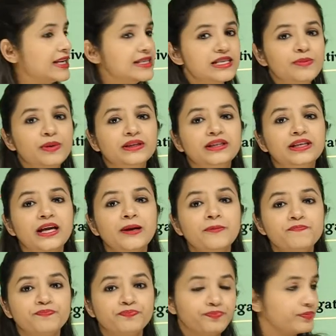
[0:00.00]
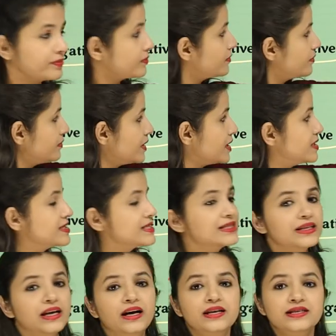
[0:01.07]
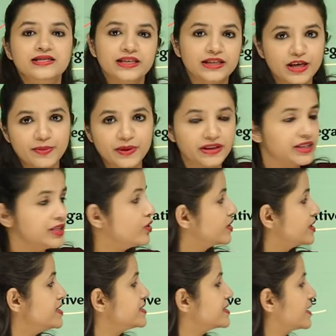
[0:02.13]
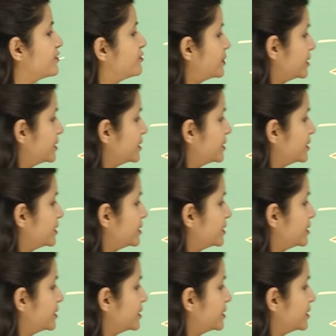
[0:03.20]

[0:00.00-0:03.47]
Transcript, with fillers: कैसी बनती है आ, सीधी बनती है और किस तरफ